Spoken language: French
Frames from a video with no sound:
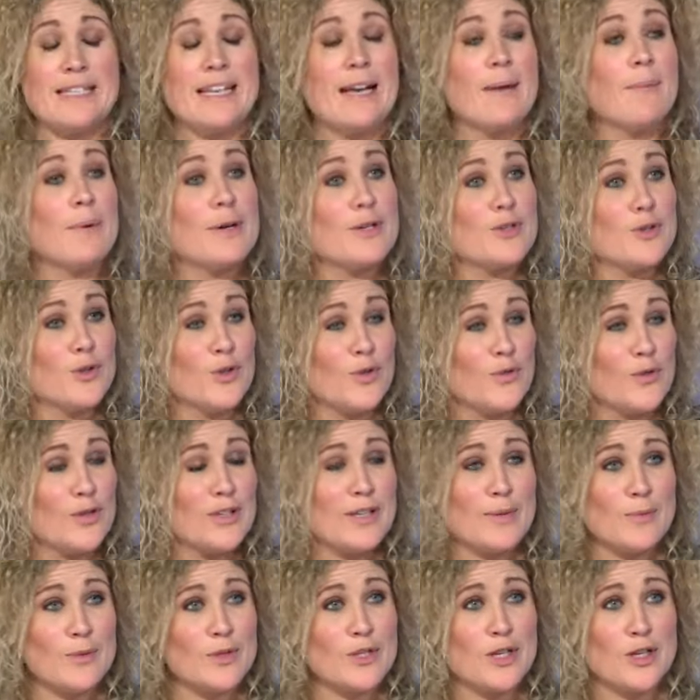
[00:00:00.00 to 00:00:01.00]
impressionnant
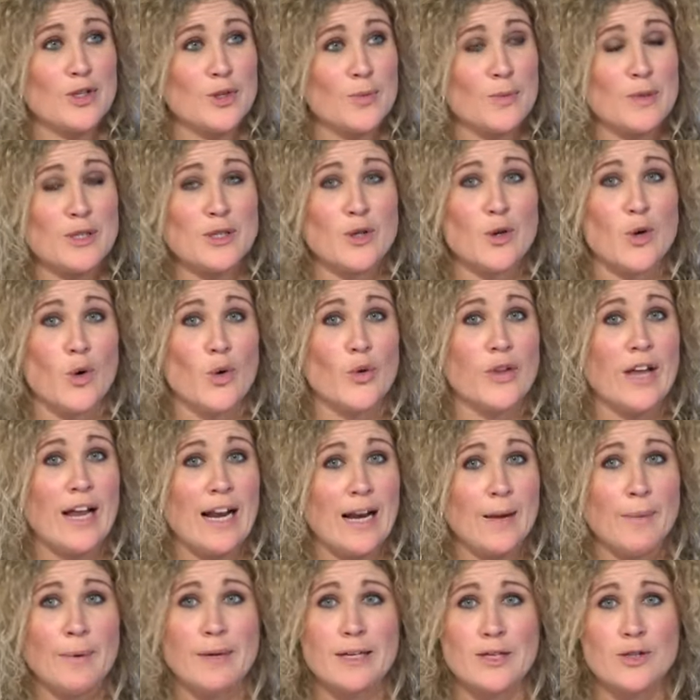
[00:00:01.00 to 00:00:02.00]
votre démonstration parce qu'on a
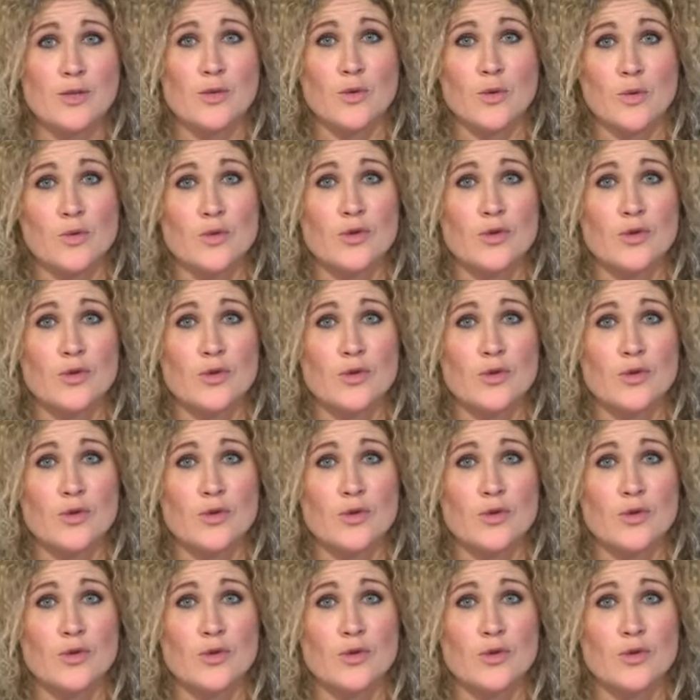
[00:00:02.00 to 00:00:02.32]
l'impression, on se